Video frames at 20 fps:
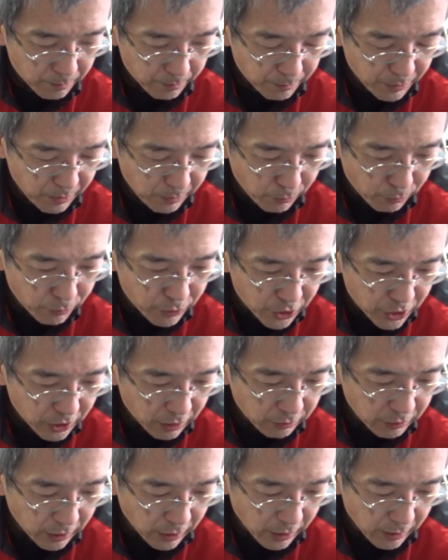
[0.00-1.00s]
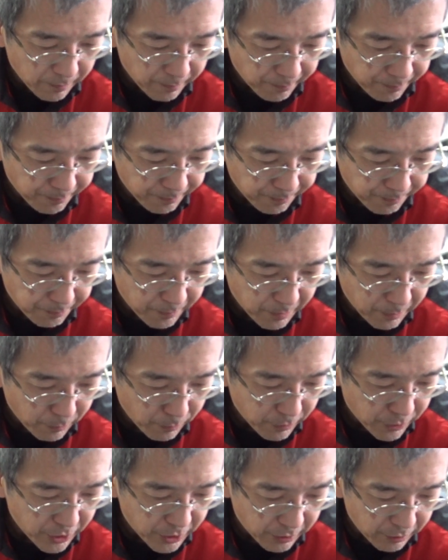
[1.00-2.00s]
微妙に違うだけ。微
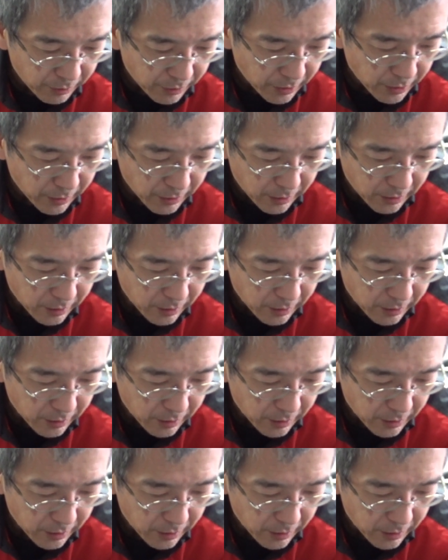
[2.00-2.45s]
妙に違うだけ。